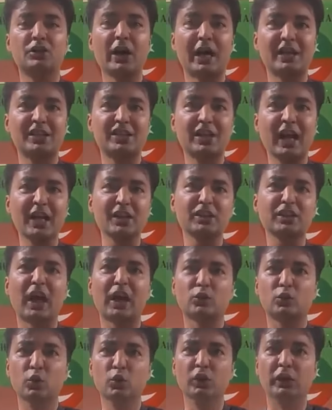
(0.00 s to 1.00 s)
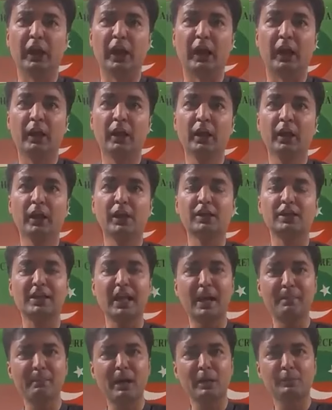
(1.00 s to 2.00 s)
जालसाज खातून ने
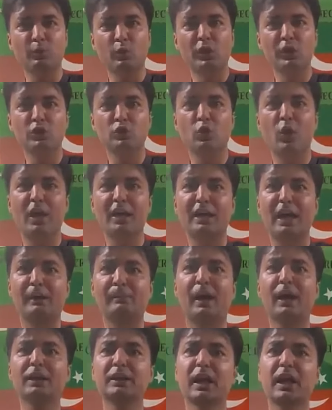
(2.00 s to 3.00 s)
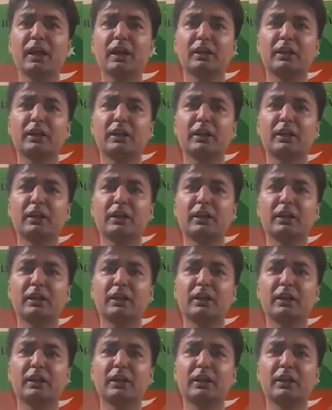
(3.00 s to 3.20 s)
इस्लामाबाद पुलिस को अहकाम दे,